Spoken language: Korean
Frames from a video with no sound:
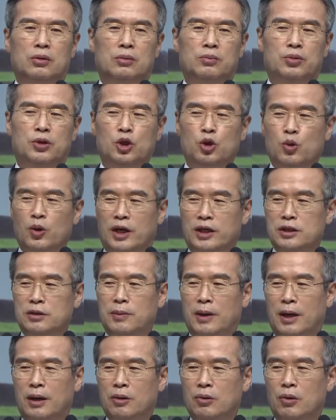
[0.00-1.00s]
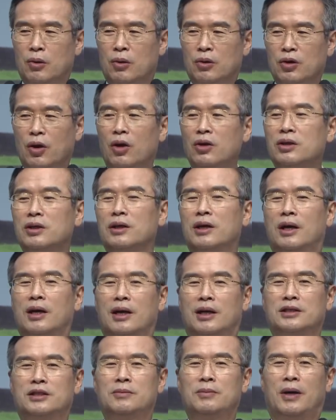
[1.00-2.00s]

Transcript: 비교하지 말고 열등감 갖지